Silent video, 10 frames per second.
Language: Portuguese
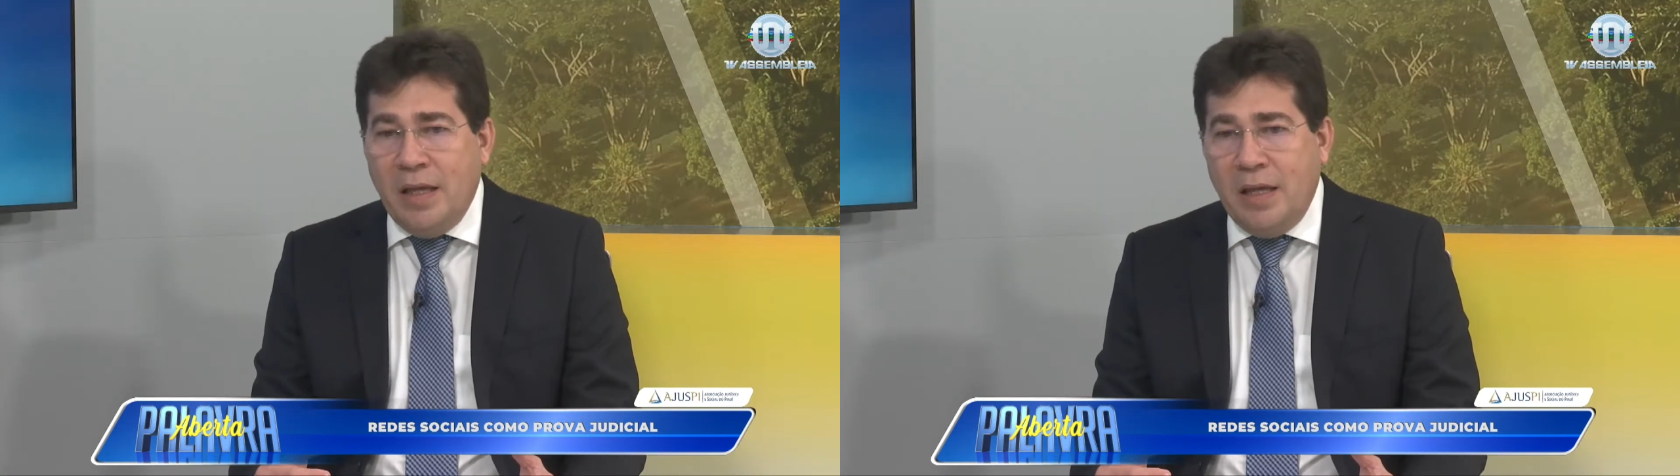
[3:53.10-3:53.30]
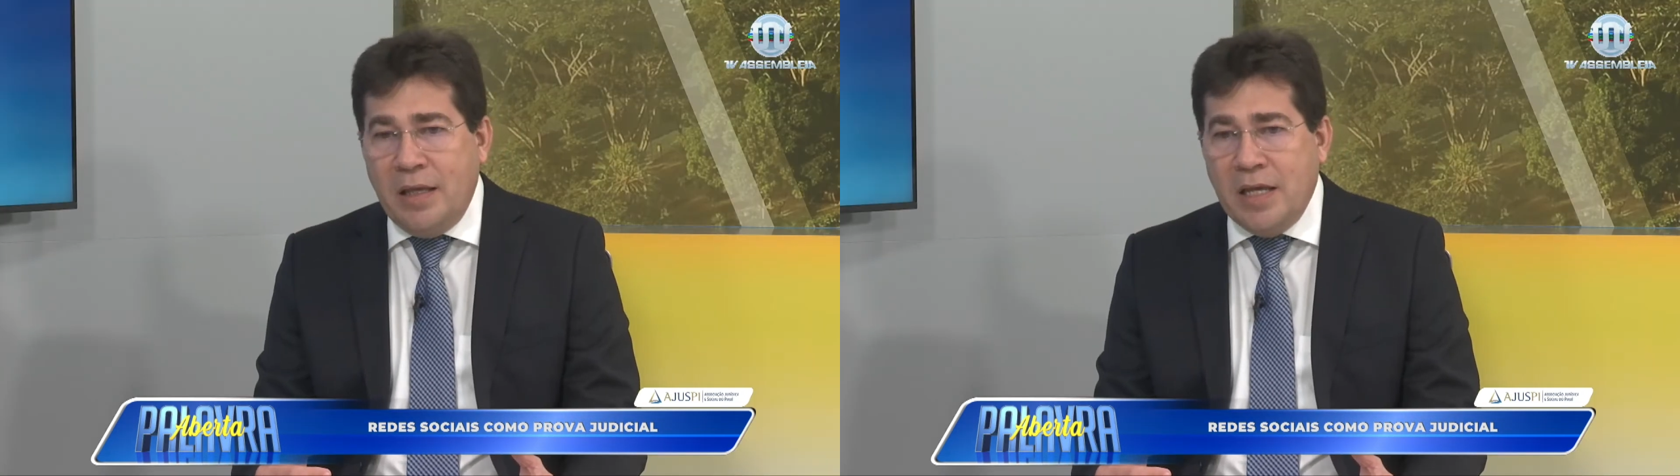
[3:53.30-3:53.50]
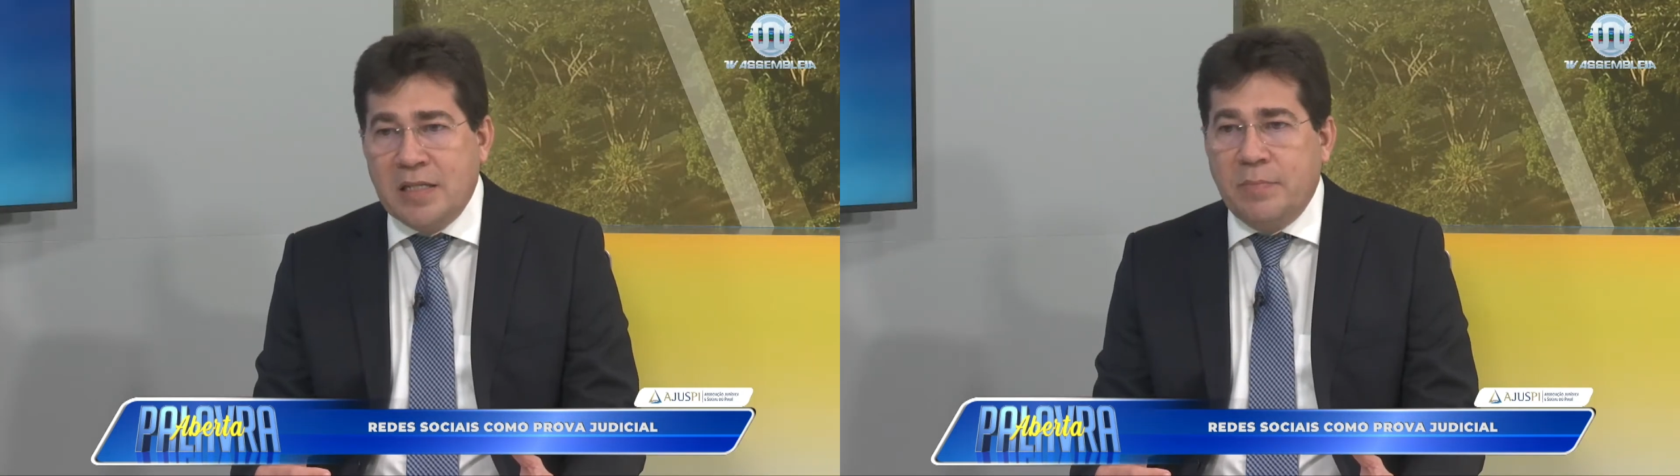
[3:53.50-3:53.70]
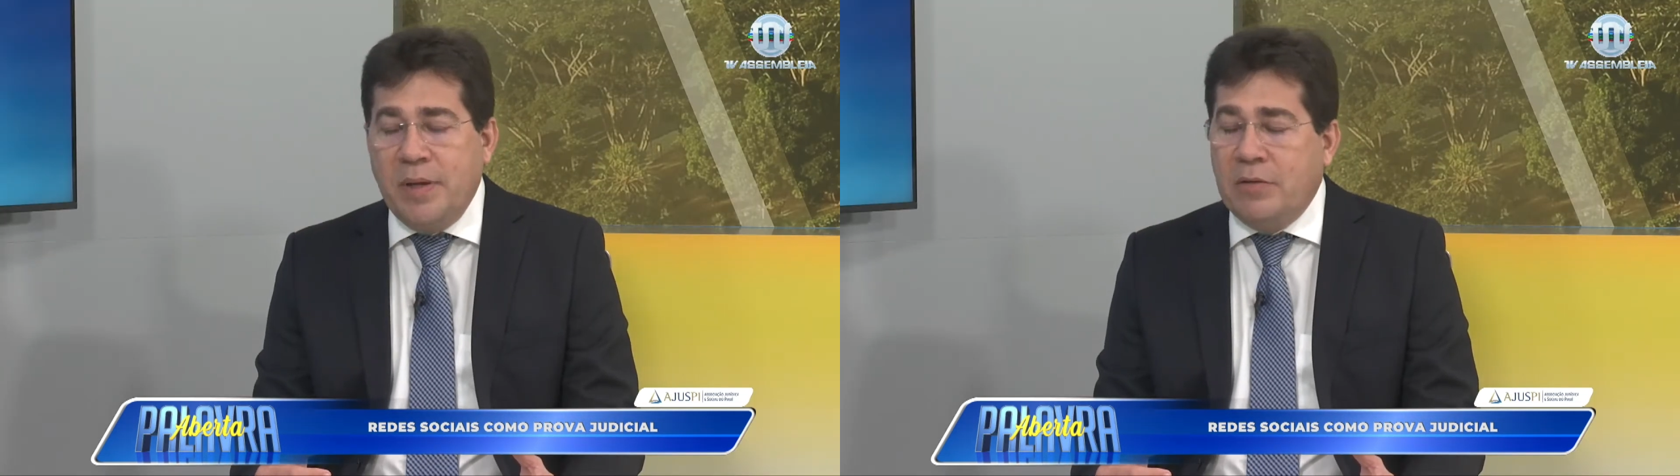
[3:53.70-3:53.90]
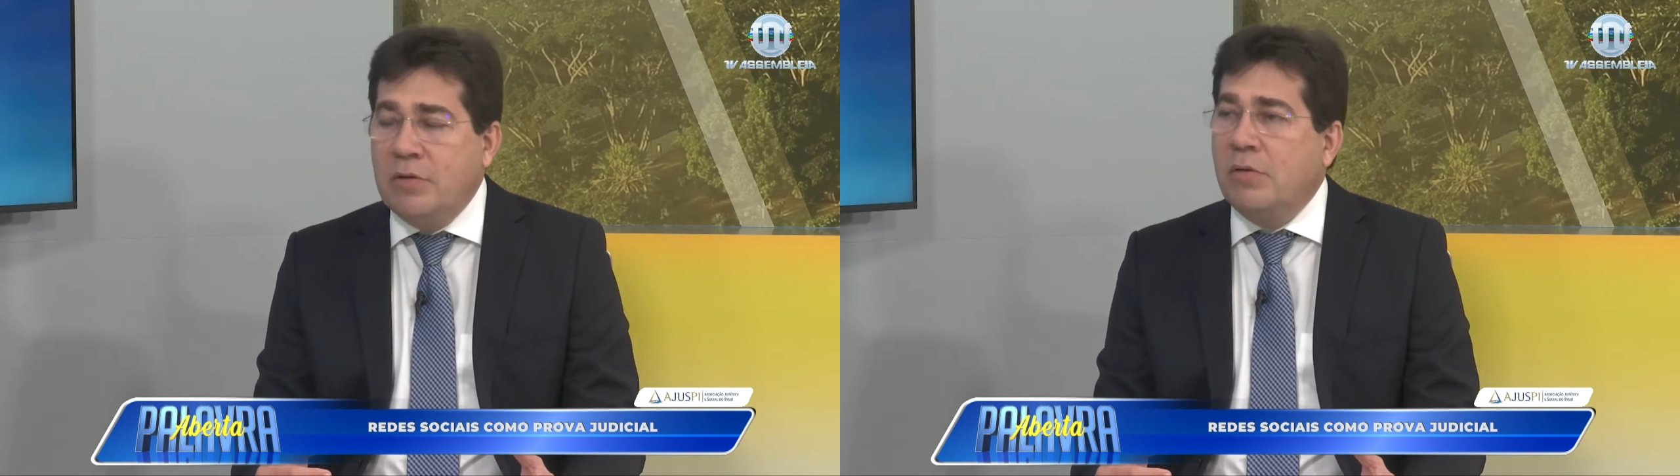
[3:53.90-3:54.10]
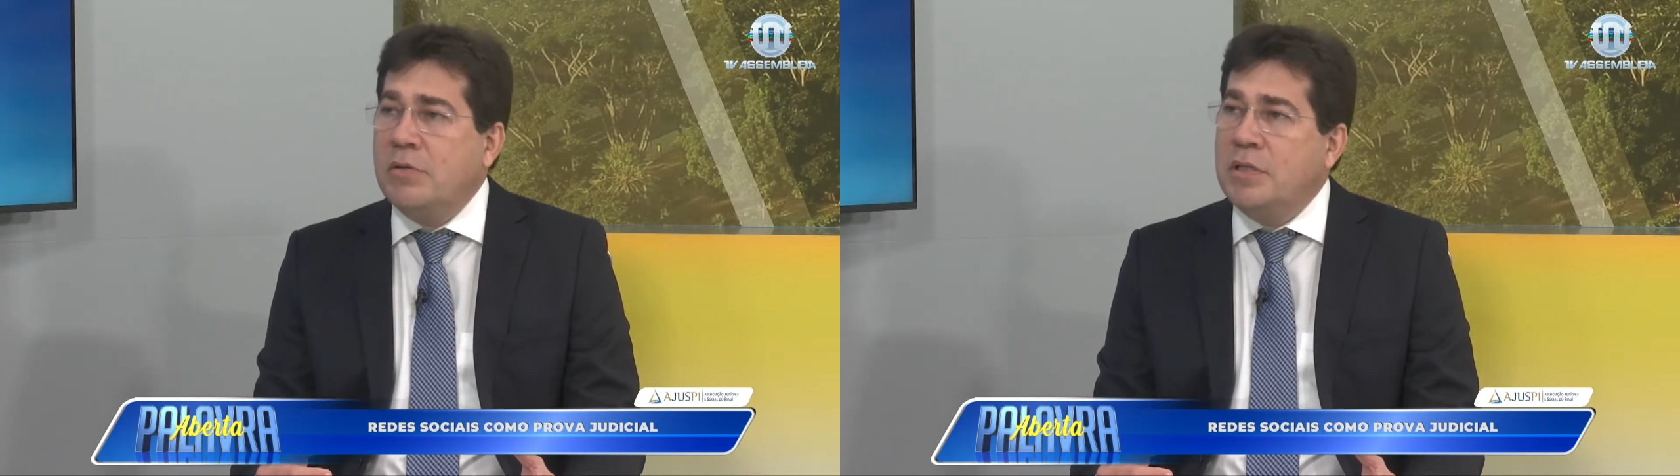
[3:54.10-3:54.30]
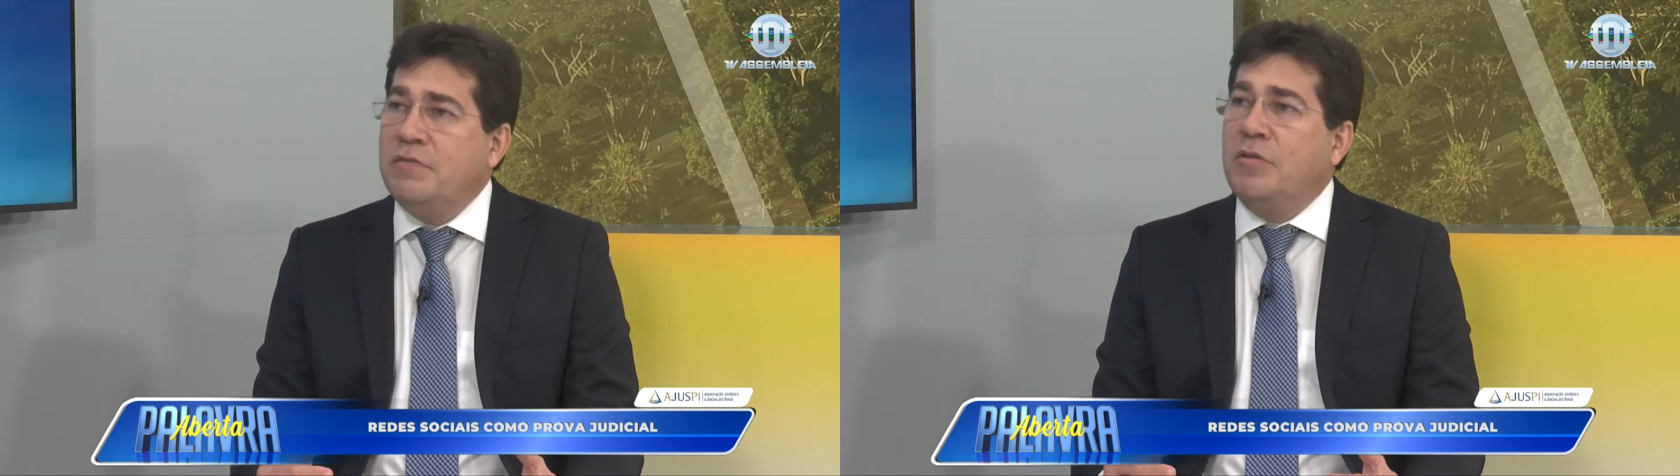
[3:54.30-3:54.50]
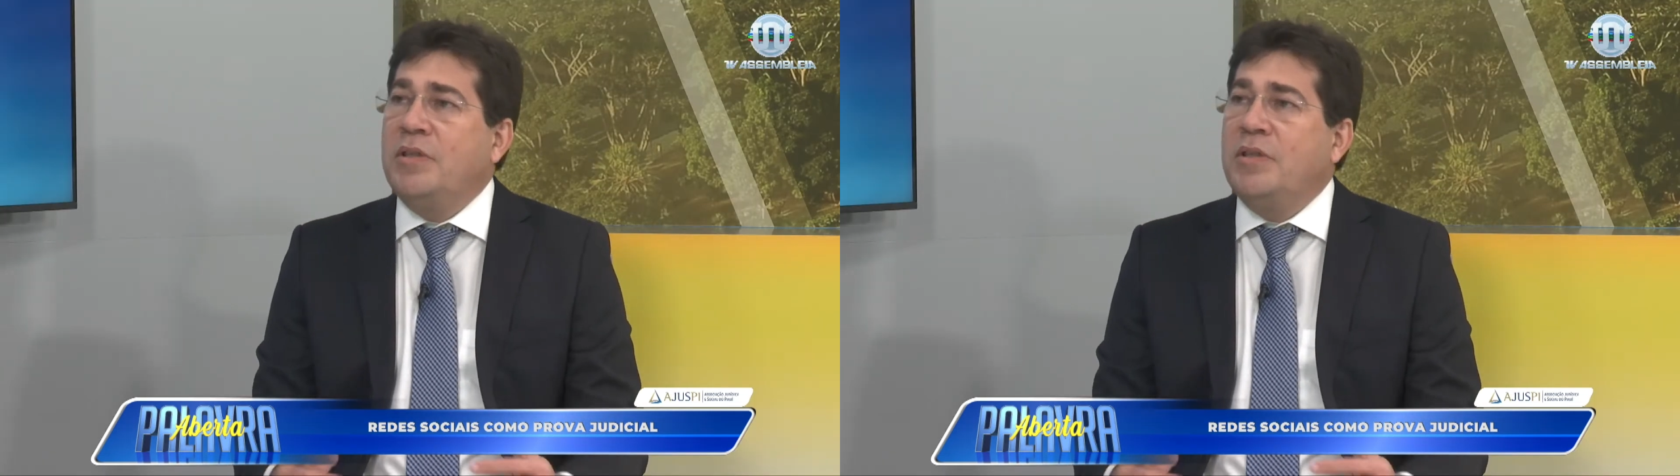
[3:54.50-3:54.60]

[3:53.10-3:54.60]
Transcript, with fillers: em respeito, inclusive,